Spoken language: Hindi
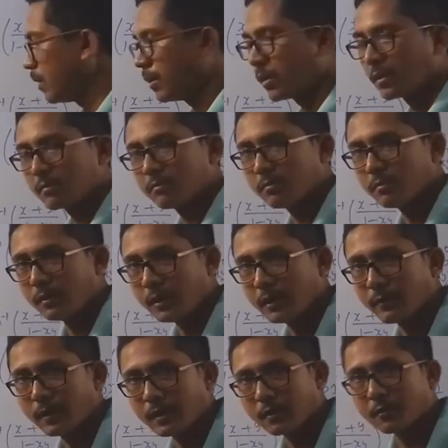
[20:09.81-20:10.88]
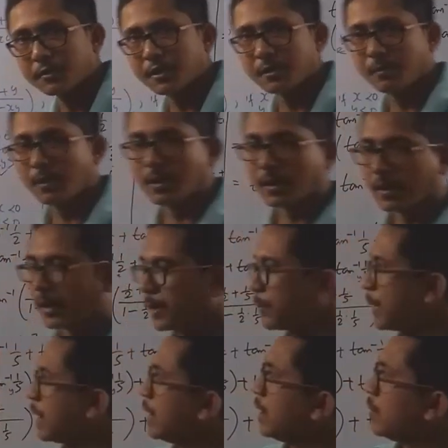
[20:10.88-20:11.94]
और ये वाला क्वेश्चन भी करेंगे
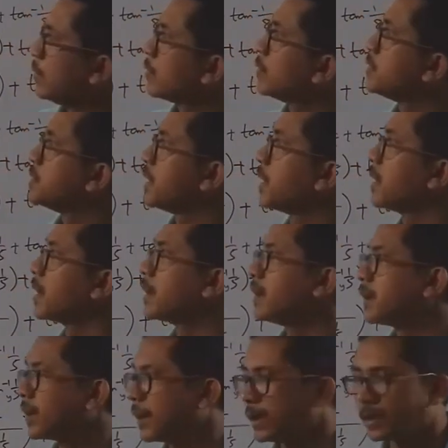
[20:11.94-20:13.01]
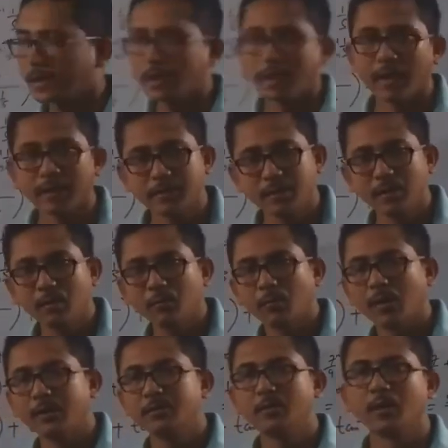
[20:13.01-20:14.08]
पहले हम लोग को चेक कर लेना है कि x इंटू
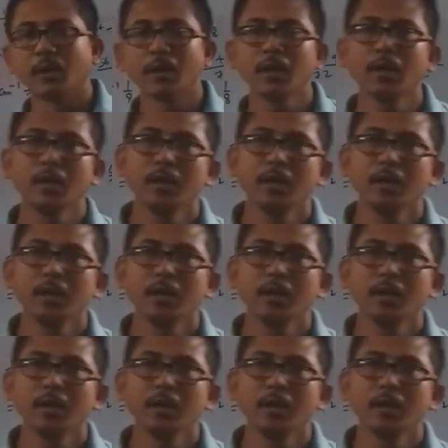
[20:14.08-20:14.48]
वाई जो है